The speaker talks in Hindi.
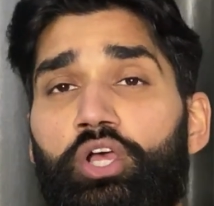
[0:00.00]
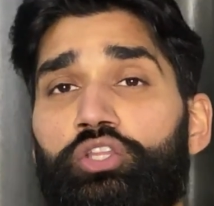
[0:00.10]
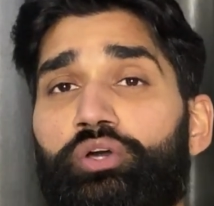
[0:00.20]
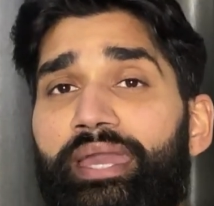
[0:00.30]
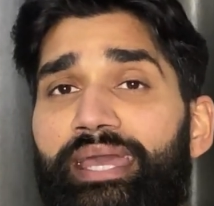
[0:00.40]

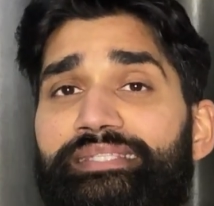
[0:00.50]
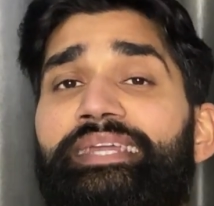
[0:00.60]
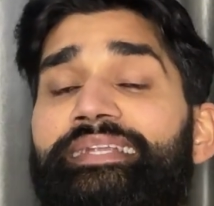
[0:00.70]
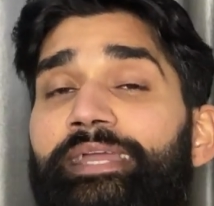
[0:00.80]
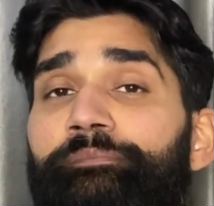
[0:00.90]
तो ऐसे
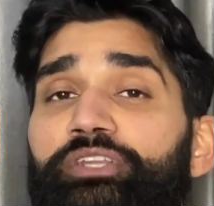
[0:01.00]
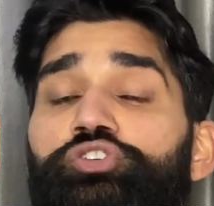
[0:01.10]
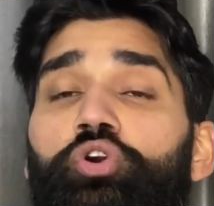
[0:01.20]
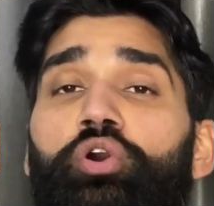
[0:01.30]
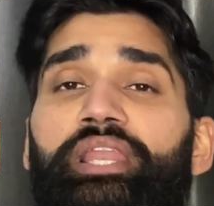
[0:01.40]
टाइम पर जो
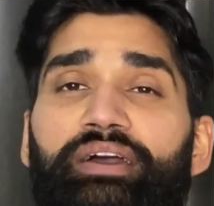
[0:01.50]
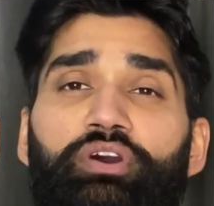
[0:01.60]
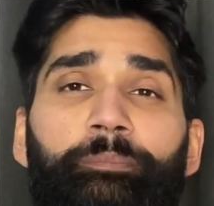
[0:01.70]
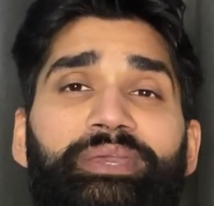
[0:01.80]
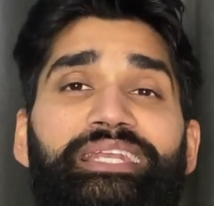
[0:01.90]
ऑयल है वो
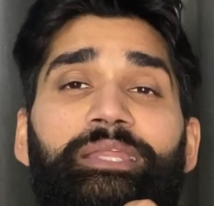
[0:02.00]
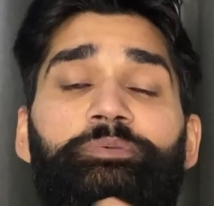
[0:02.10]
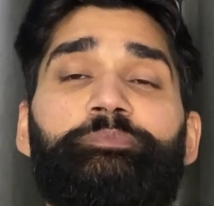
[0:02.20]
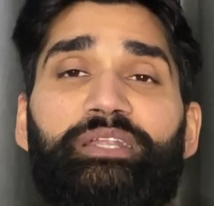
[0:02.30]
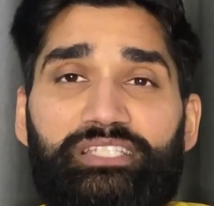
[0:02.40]
आपके लिप्स
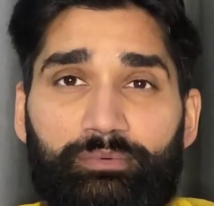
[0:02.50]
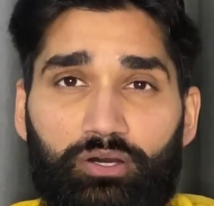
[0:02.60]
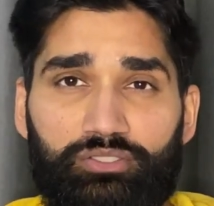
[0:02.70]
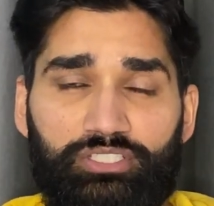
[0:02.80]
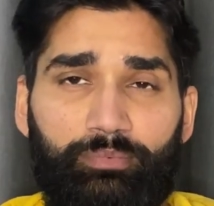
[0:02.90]
पर जमा
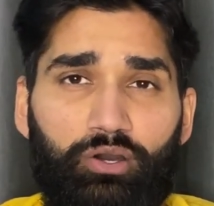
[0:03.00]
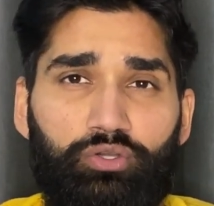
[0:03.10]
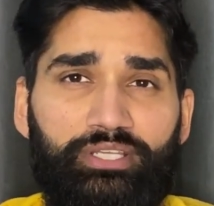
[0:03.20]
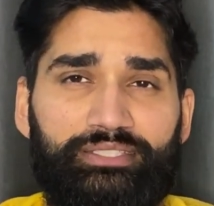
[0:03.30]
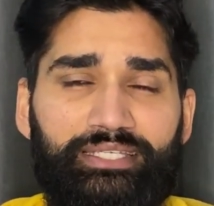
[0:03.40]
जमा हो
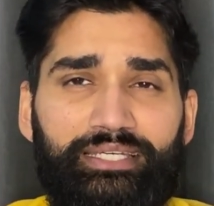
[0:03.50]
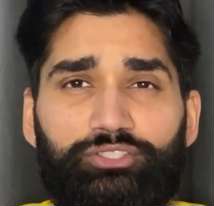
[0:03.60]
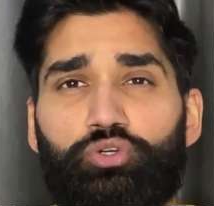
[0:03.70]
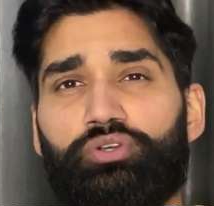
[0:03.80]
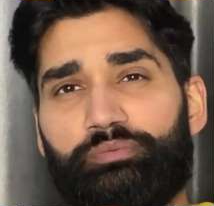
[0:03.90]
जाता है
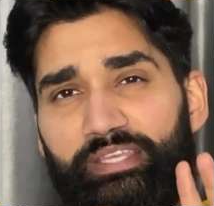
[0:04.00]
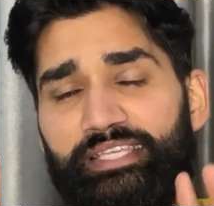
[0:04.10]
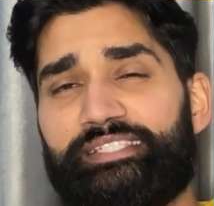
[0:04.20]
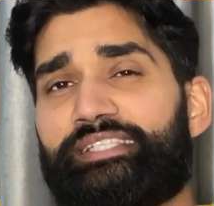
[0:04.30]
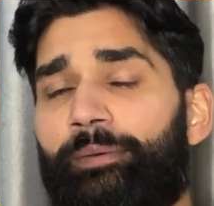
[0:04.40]
तो ये
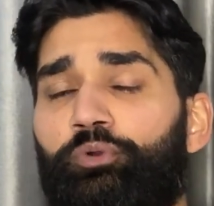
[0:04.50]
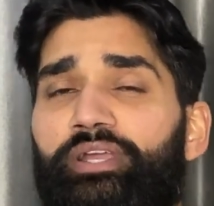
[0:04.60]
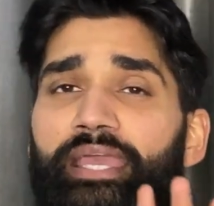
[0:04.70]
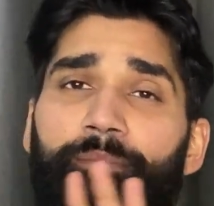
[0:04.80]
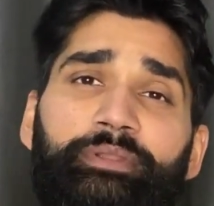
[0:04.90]
चीज आपको
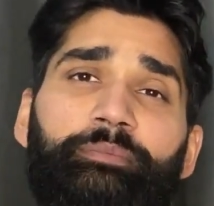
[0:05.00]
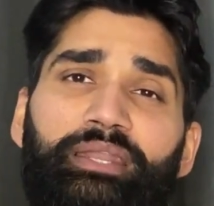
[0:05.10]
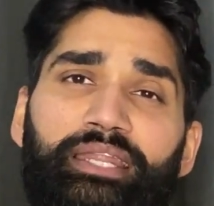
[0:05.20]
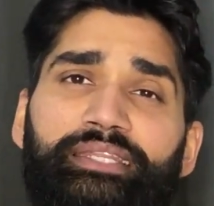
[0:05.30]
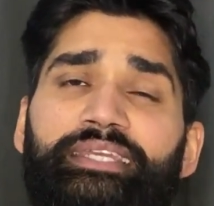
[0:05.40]
एक हैबिट
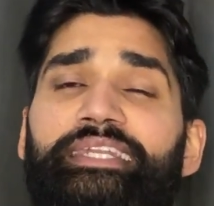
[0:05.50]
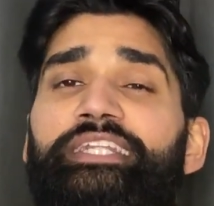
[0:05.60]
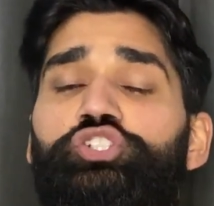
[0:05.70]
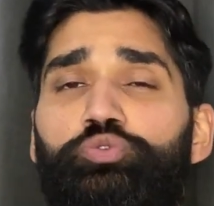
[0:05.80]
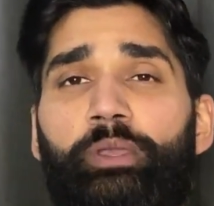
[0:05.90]
बनानी है कि
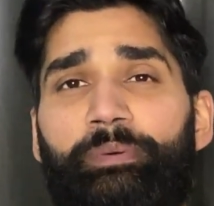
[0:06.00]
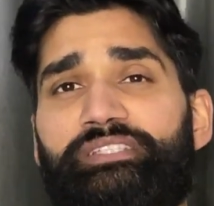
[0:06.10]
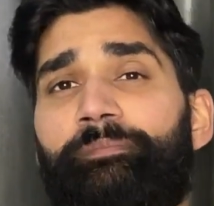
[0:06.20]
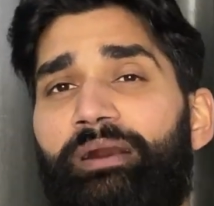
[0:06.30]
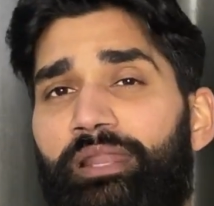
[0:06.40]
टिश्यू पेपर
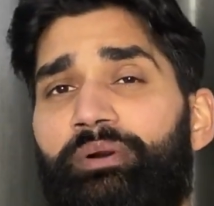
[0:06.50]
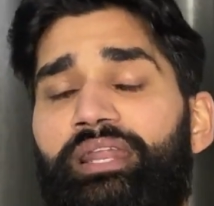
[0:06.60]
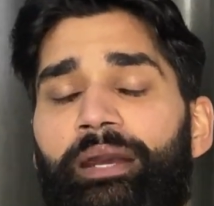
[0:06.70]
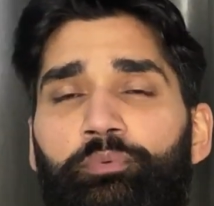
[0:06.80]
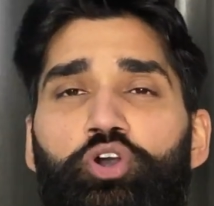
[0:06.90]
से बार बार
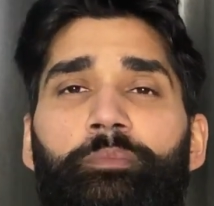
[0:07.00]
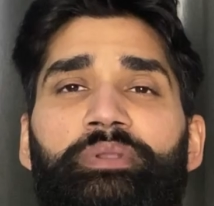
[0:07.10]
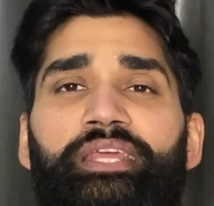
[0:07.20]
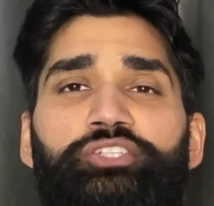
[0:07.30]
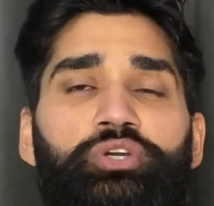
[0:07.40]
आपको
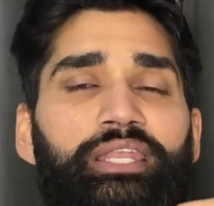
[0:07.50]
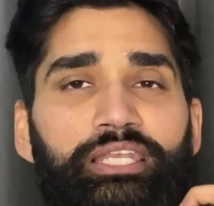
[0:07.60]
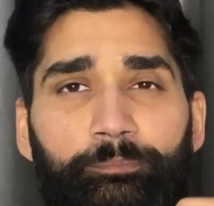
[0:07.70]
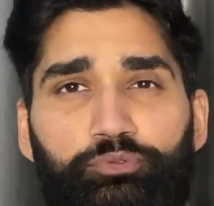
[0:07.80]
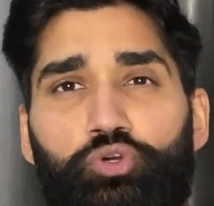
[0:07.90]
अपने जो है
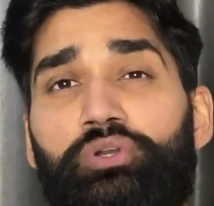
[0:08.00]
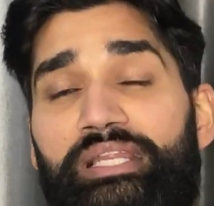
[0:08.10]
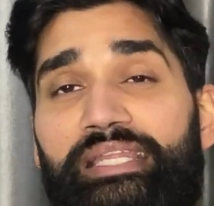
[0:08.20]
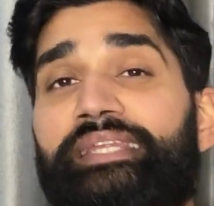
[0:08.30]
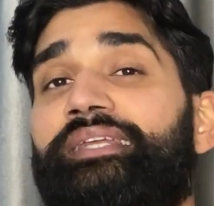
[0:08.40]
लिप्स को
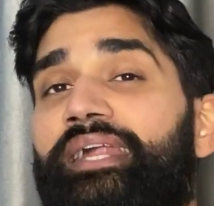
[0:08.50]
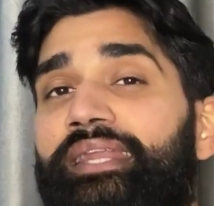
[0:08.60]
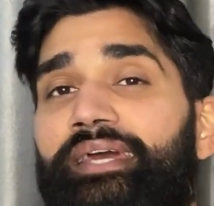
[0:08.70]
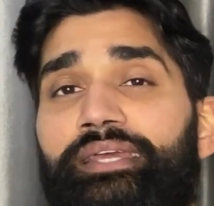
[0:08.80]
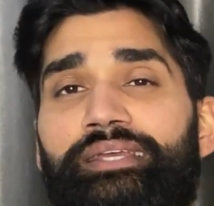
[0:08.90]
क्लीन
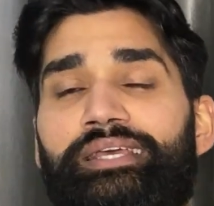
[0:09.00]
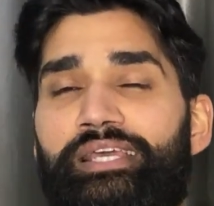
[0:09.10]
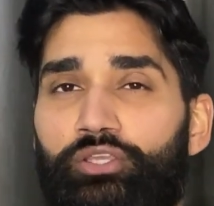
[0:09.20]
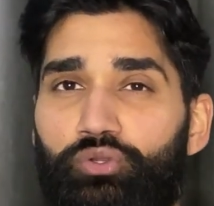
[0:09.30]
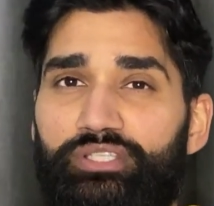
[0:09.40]
करना है
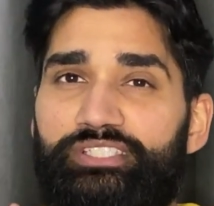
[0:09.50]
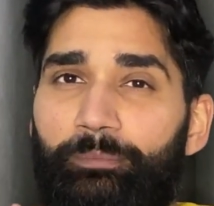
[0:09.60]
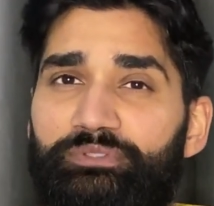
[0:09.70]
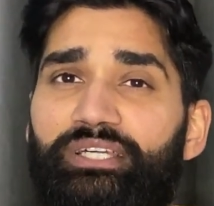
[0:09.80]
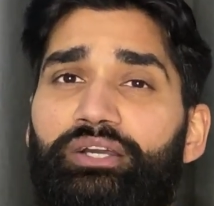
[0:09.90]
क्योंकि
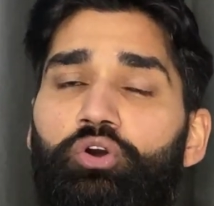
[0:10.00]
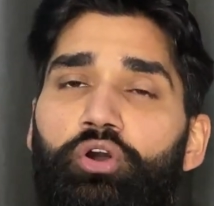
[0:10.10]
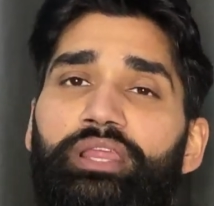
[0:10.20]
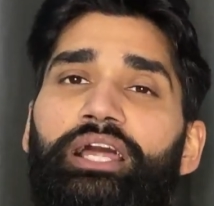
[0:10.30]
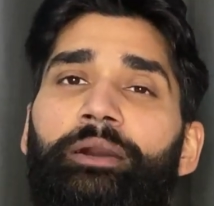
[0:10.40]
जब तक
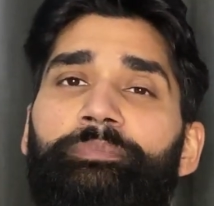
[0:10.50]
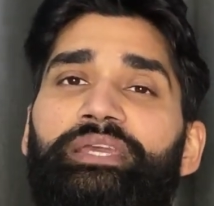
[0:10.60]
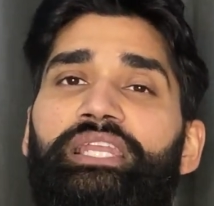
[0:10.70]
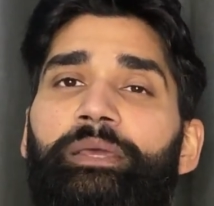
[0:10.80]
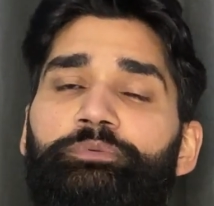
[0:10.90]
ऑयल आपके
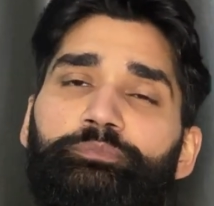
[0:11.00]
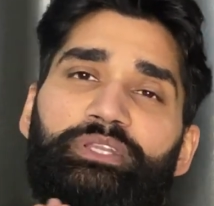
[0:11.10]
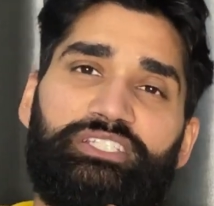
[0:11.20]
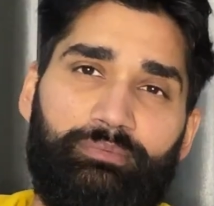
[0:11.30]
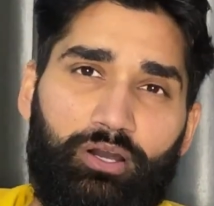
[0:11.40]
लिप्स पर
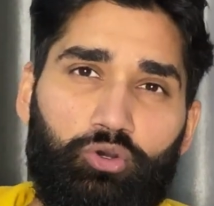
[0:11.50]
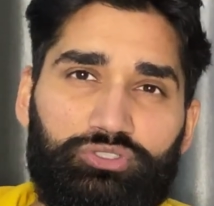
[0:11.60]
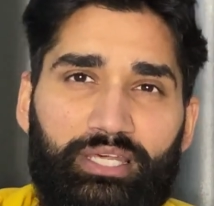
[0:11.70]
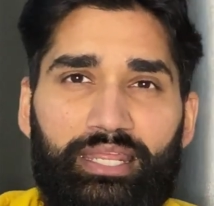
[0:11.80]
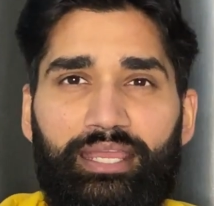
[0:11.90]
जमा
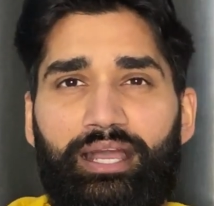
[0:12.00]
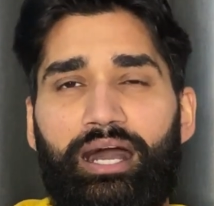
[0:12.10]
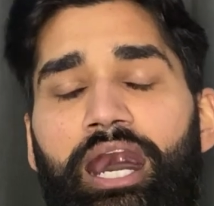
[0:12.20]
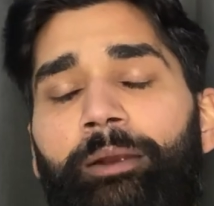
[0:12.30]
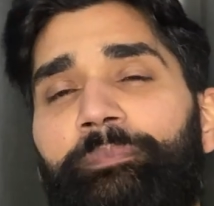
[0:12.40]
होता रहेगा
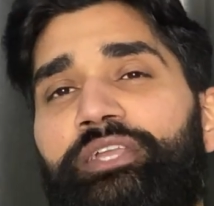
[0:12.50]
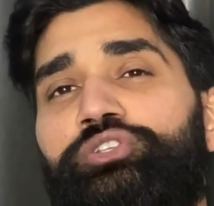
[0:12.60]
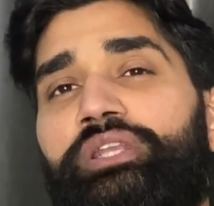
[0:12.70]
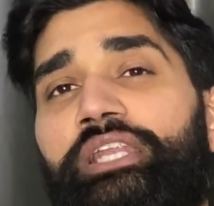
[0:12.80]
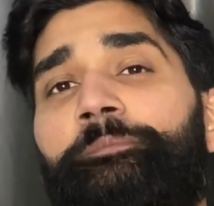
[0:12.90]
आपके जो
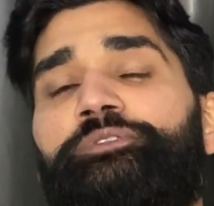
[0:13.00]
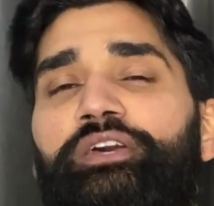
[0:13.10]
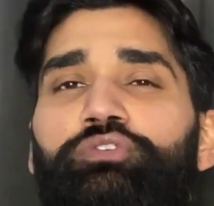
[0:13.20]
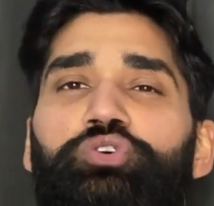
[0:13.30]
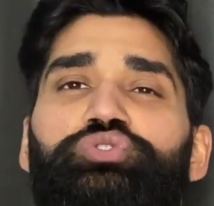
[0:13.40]
लिप्स हैं
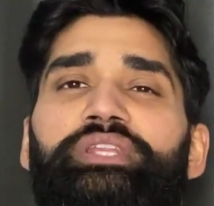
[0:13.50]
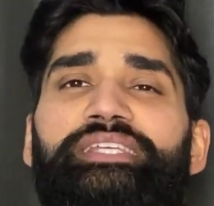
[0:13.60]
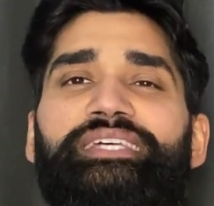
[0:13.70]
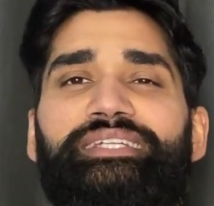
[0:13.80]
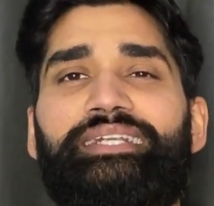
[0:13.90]
वो उतने ही
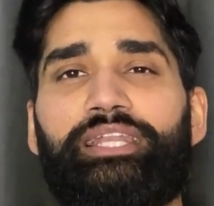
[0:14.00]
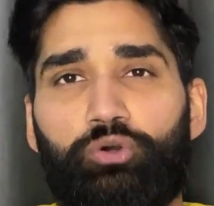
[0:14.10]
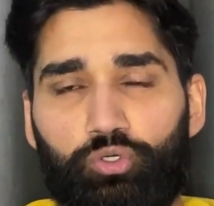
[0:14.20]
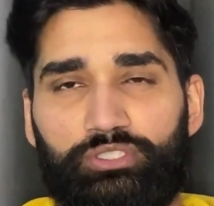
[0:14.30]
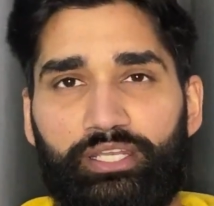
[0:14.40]
ज्यादा डल
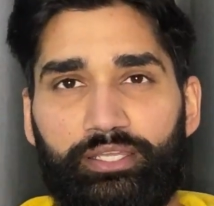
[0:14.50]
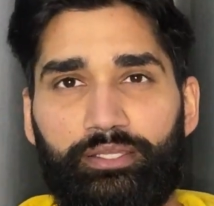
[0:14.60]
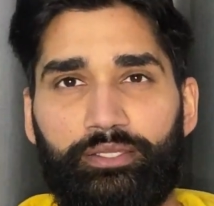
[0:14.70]
होते रहेंगे